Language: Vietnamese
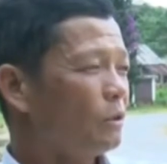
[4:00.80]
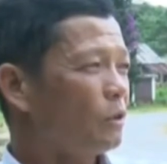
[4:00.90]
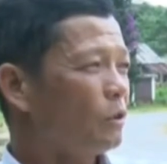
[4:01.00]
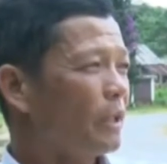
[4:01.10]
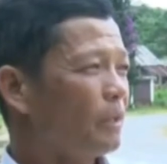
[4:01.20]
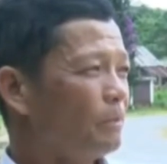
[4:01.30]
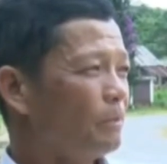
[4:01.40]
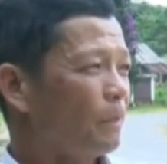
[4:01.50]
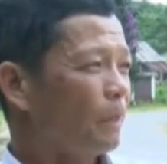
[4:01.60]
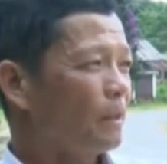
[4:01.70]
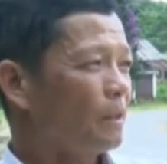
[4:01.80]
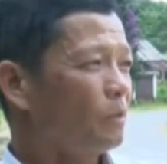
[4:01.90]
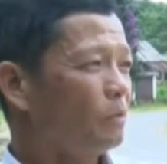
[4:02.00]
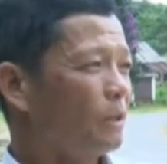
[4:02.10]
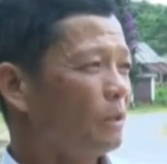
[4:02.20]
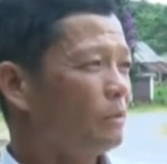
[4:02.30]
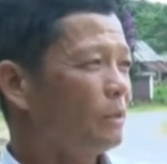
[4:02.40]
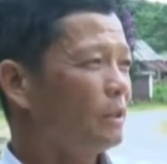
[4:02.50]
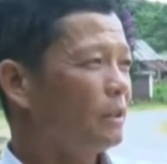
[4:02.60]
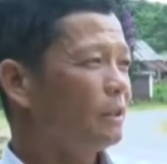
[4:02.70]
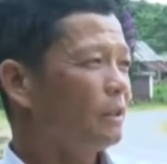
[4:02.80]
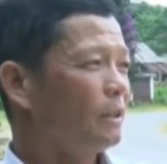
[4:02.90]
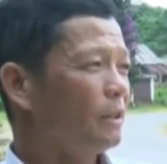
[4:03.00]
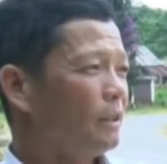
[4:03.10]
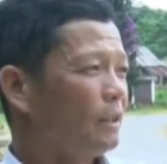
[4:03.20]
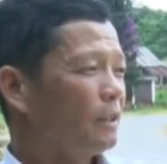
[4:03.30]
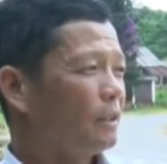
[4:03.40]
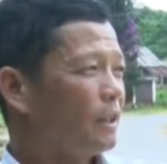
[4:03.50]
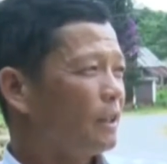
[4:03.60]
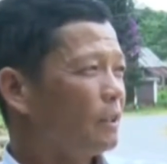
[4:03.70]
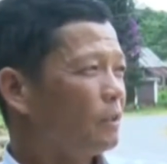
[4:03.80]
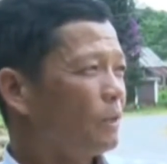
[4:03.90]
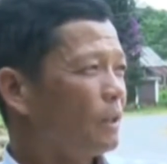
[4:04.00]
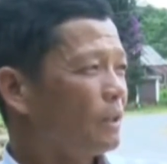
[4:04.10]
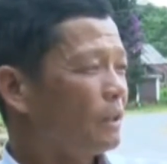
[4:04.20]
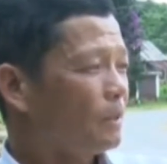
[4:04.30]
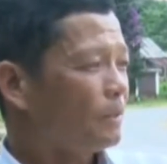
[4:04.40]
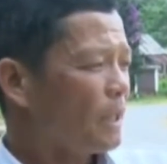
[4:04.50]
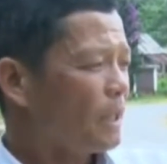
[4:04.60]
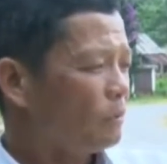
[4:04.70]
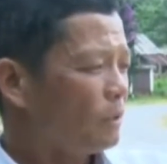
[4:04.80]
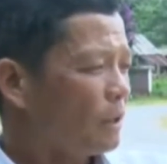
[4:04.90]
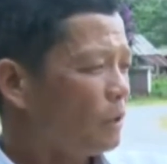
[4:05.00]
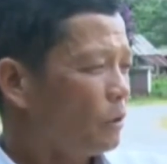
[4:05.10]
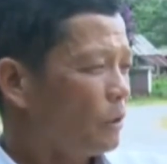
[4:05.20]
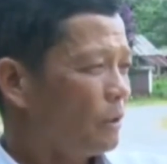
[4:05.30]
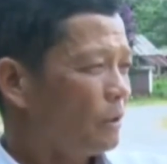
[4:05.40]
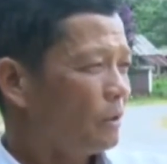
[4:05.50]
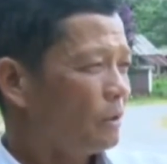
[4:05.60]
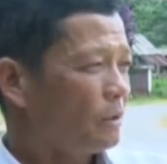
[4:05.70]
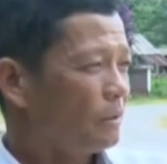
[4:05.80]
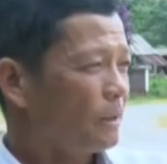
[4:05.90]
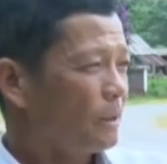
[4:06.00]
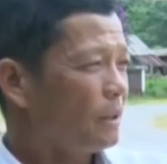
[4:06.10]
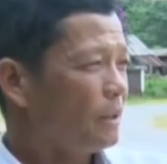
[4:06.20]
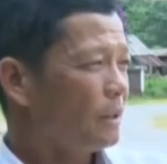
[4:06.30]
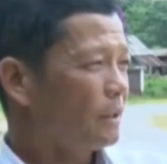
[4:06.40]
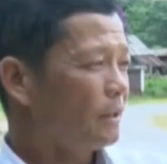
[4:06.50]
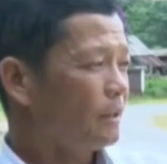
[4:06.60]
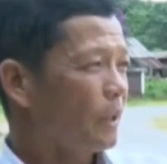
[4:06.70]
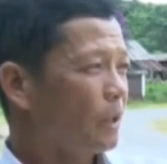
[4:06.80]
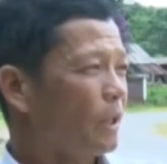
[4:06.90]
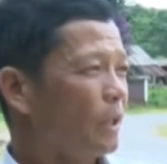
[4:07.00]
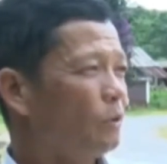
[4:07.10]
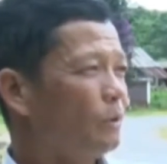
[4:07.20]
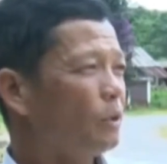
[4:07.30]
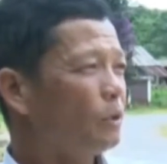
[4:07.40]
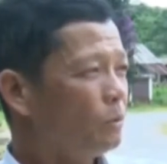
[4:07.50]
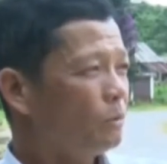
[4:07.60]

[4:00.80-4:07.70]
cho con em chồng thì cũng xây dựng ờ, gia đình cũng là tham gia công tác xã hội ừ, rất là vẹn toàn đối với thôn